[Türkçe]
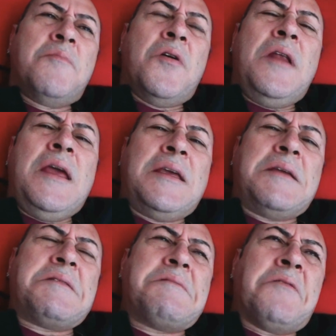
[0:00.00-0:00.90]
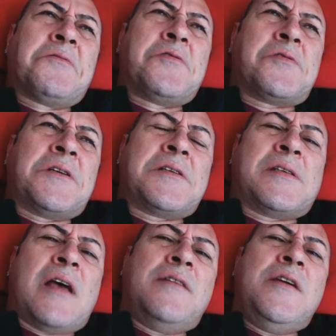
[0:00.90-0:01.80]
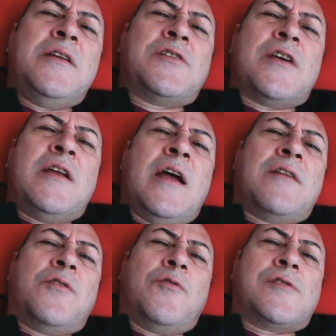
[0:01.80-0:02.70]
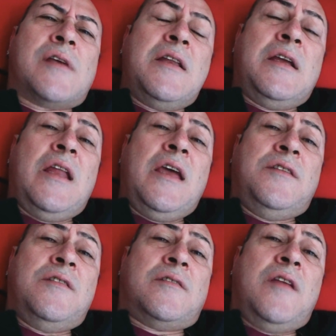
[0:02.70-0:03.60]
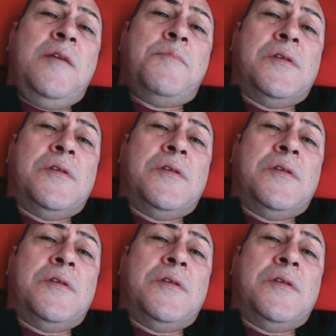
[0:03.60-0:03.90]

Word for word: böyle 30-40 saniyelik şeyler de özellikle editleyip